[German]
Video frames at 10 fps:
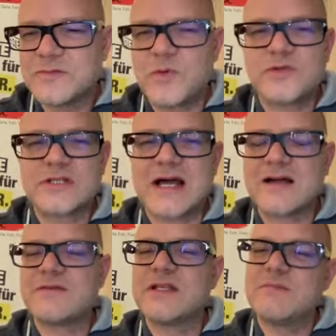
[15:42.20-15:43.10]
pro
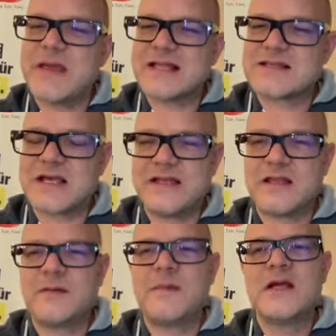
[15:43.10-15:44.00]
Tag. Wenn ich mehr Zeit
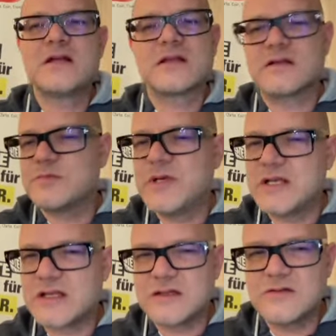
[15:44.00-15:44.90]
habe, dann spiele
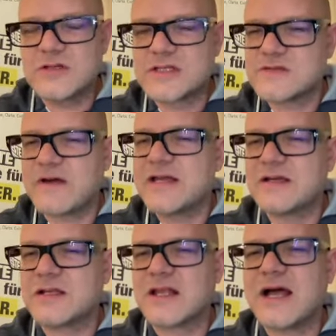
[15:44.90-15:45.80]
ich natürlich zwei
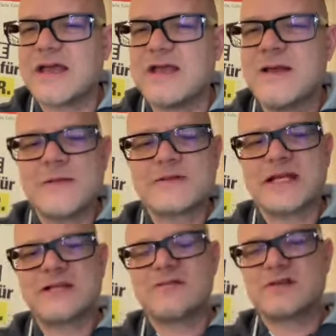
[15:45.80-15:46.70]
oder drei.
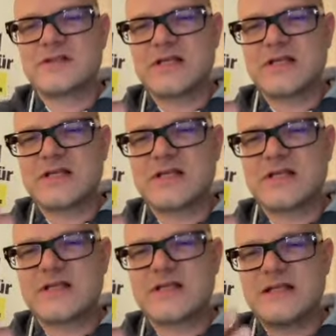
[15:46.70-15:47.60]
Sein tut es sind
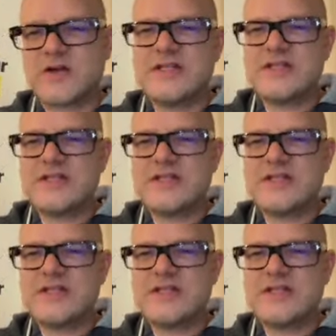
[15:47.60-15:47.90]
insgesamt neun